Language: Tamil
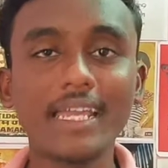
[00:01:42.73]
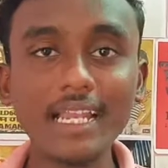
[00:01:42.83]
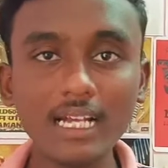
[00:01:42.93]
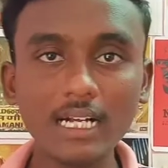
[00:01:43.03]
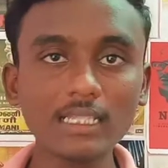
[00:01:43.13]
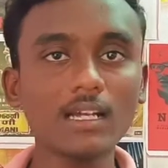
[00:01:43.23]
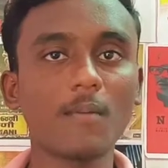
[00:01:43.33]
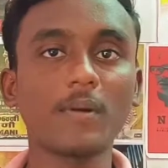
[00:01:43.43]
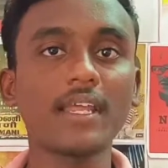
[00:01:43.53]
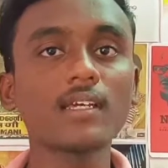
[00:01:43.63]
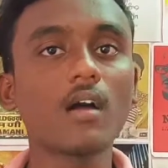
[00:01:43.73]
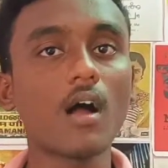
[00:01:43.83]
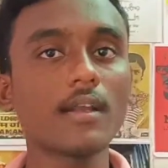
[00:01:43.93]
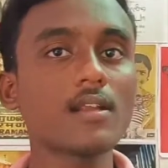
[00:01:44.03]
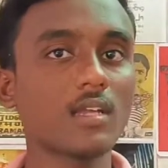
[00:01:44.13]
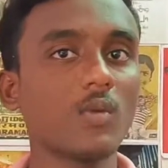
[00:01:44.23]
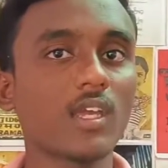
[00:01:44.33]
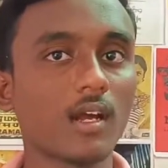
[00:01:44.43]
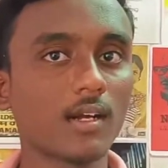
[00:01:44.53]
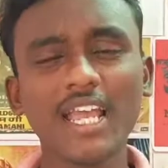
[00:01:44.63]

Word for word: இழுக்குது அப்படின்னு ஆடியன்ஸ் தெரிவிக்கிறாங்க